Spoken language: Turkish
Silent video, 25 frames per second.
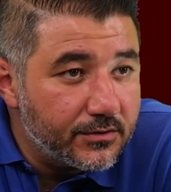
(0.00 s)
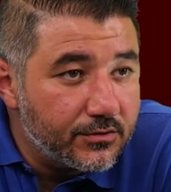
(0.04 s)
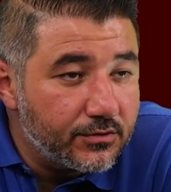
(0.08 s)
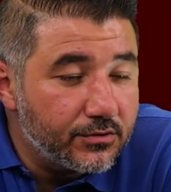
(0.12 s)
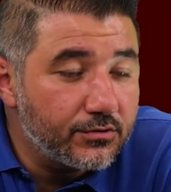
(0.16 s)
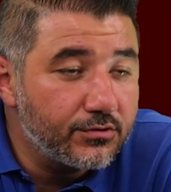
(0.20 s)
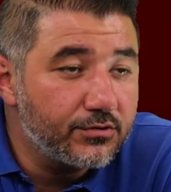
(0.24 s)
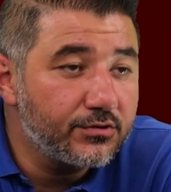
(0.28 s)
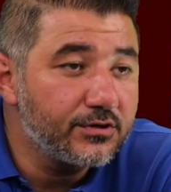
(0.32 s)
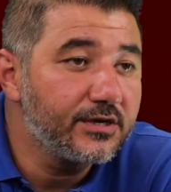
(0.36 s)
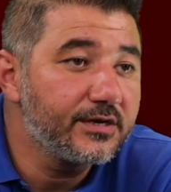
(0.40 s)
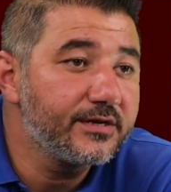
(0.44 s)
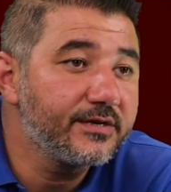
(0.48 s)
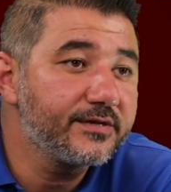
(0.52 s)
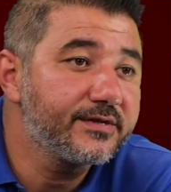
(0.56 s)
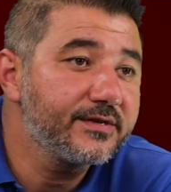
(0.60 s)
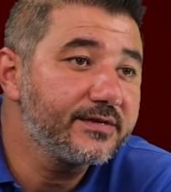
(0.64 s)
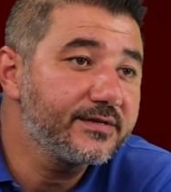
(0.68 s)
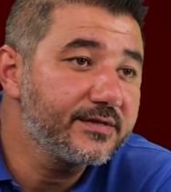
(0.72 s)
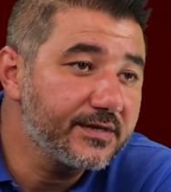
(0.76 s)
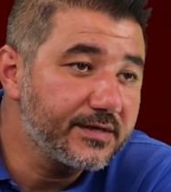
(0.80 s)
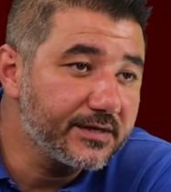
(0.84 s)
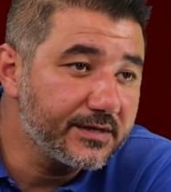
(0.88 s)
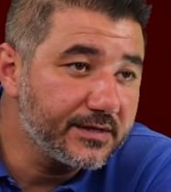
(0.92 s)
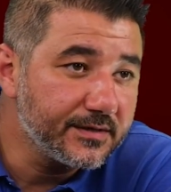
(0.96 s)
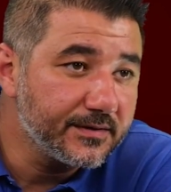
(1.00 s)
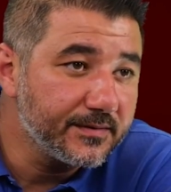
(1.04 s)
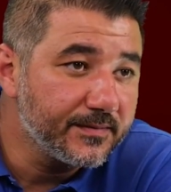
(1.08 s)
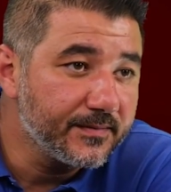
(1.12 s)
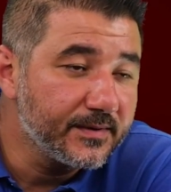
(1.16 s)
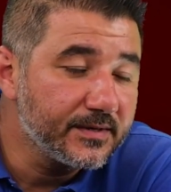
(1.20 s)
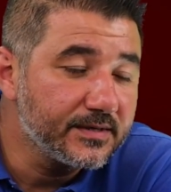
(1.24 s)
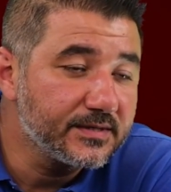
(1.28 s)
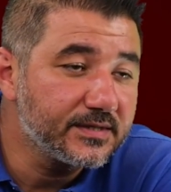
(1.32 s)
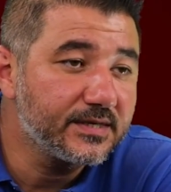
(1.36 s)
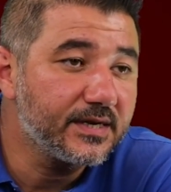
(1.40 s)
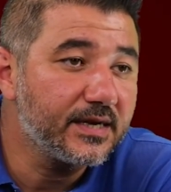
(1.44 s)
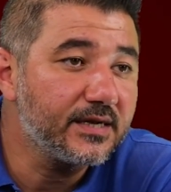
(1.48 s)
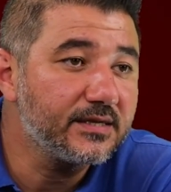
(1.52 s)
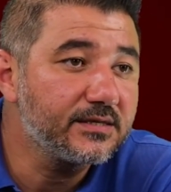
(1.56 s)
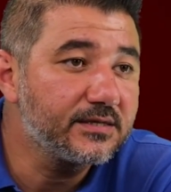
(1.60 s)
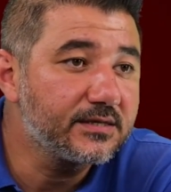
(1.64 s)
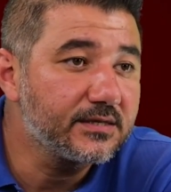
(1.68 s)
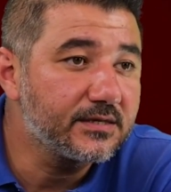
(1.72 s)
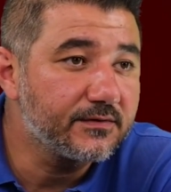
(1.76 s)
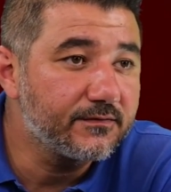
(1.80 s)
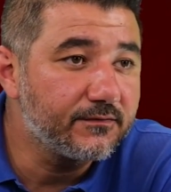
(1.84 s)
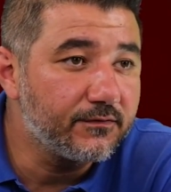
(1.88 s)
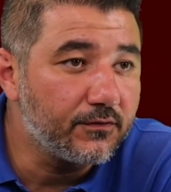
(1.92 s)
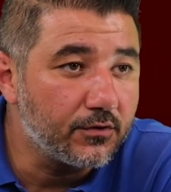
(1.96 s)
Çünkü Galatasaray'ın
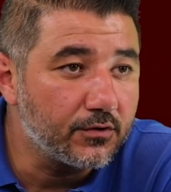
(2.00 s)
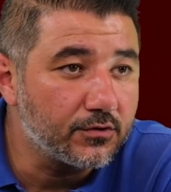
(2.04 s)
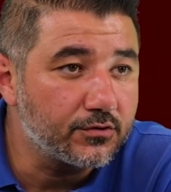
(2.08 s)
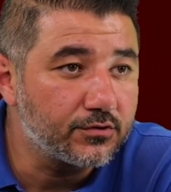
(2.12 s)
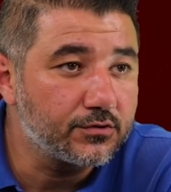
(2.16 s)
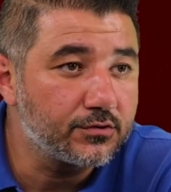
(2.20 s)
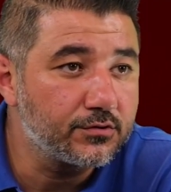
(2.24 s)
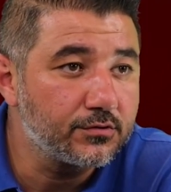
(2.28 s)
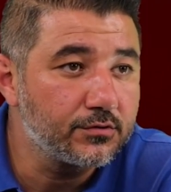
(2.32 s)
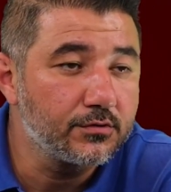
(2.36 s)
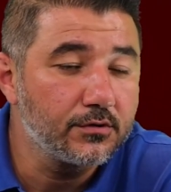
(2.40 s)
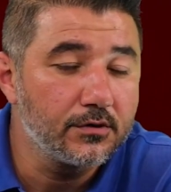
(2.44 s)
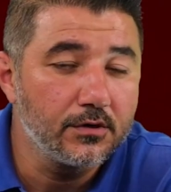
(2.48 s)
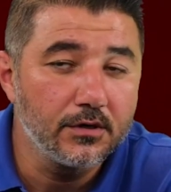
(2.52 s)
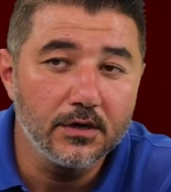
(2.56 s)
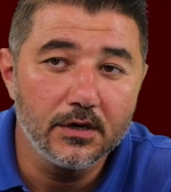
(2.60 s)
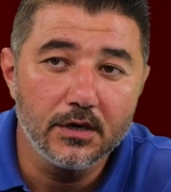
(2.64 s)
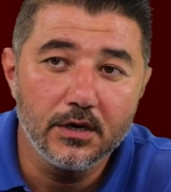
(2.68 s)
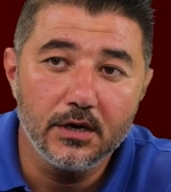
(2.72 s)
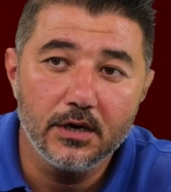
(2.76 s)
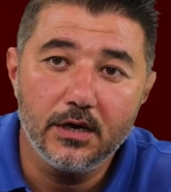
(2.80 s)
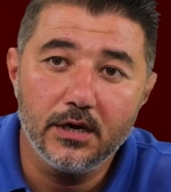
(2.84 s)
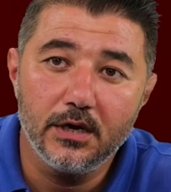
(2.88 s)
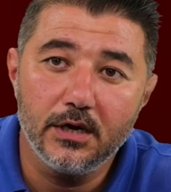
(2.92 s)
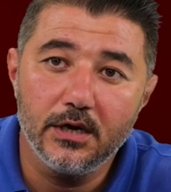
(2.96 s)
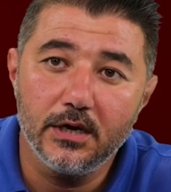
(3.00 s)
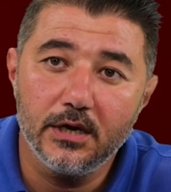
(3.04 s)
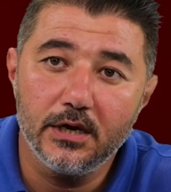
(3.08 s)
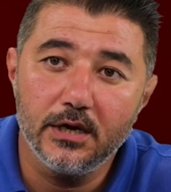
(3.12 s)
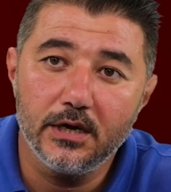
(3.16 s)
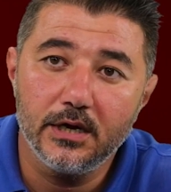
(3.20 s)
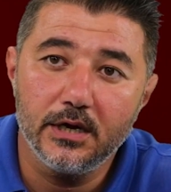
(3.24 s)
santrfor e,